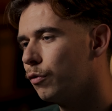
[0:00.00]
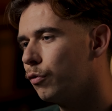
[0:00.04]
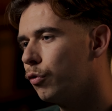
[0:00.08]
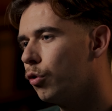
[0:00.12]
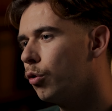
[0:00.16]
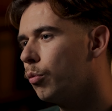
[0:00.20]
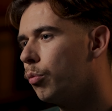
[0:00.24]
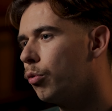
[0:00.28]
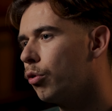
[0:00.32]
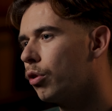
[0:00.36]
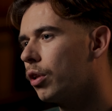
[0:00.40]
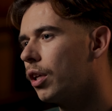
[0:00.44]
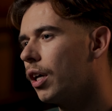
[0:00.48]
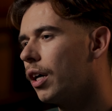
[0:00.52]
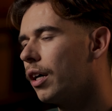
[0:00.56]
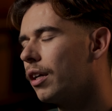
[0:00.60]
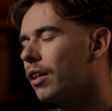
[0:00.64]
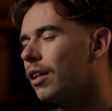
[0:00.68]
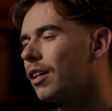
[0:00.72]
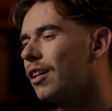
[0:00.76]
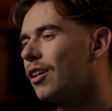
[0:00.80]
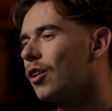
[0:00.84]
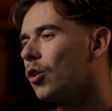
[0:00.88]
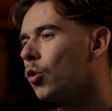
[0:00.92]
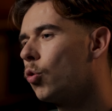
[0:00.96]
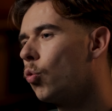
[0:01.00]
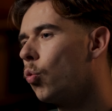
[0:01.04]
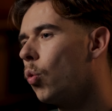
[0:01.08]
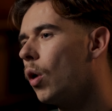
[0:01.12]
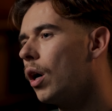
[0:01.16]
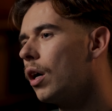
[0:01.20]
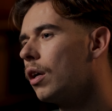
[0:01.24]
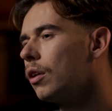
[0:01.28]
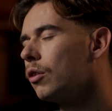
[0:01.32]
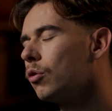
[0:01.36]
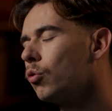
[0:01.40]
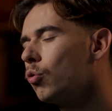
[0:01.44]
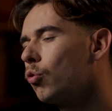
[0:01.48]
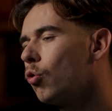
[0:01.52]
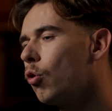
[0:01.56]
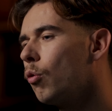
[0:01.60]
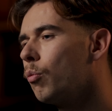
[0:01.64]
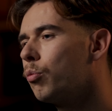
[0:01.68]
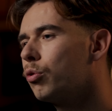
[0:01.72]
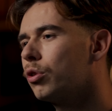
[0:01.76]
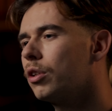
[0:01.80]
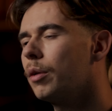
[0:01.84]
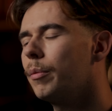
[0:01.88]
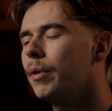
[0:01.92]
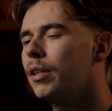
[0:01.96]
vou abordar qual o
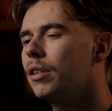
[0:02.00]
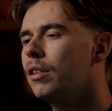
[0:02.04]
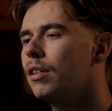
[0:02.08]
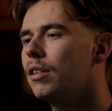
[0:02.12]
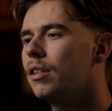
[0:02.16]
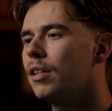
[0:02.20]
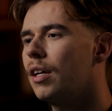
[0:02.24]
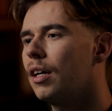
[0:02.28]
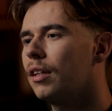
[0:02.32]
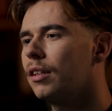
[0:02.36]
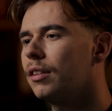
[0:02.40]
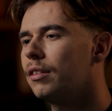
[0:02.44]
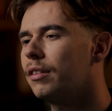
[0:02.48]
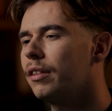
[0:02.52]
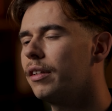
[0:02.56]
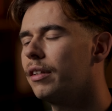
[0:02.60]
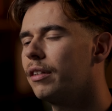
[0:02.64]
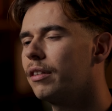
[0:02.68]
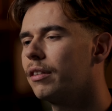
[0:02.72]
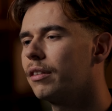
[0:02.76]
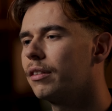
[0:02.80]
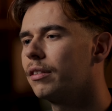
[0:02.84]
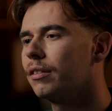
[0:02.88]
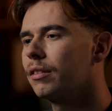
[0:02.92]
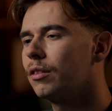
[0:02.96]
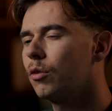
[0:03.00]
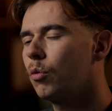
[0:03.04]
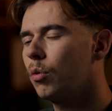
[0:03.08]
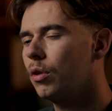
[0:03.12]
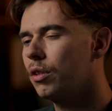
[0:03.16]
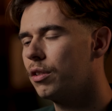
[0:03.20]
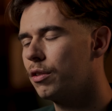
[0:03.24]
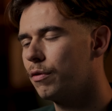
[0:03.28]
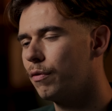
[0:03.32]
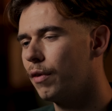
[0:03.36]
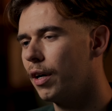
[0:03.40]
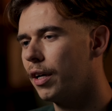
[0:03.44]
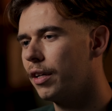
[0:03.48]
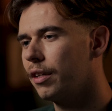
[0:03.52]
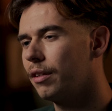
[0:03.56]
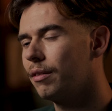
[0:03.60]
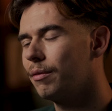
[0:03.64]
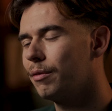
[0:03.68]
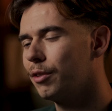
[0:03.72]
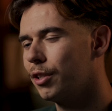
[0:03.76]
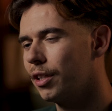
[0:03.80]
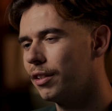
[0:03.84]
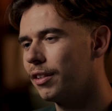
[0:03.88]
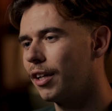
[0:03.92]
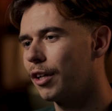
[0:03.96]
comportamento ideal a ter quando se vai
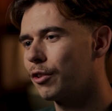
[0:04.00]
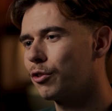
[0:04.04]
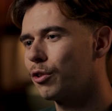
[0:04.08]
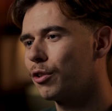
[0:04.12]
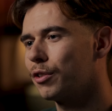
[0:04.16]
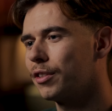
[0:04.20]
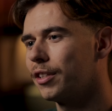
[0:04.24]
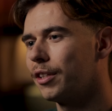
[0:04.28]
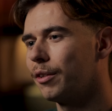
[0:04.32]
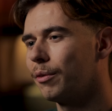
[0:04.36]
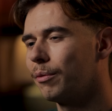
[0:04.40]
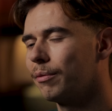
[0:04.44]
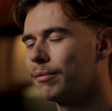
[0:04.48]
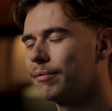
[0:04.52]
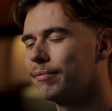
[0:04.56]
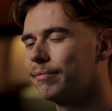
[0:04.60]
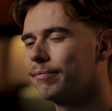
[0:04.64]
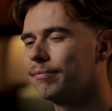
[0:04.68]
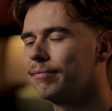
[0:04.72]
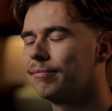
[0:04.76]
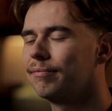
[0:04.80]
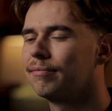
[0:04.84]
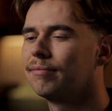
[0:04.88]
jantar sozinho.